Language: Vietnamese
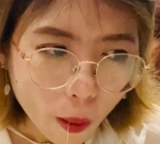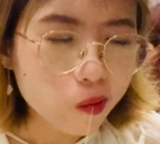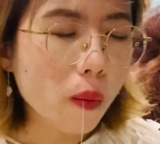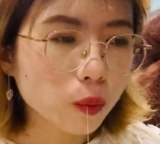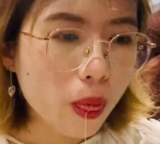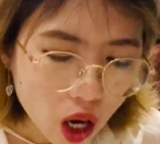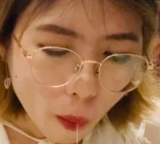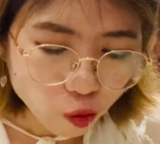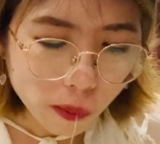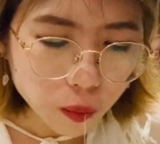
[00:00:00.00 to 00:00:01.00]
bị nguội,
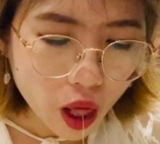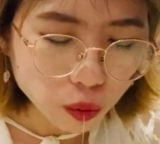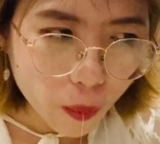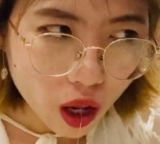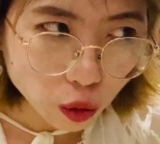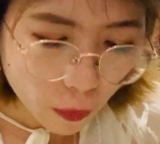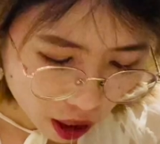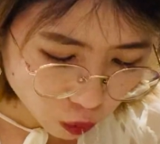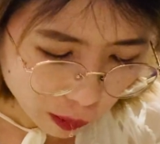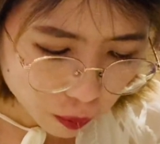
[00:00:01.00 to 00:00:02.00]
mà món này ăn nguội thì
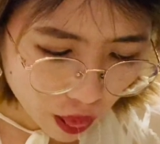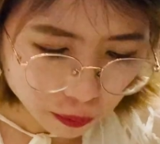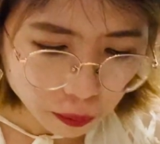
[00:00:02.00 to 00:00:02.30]
không ngon nha.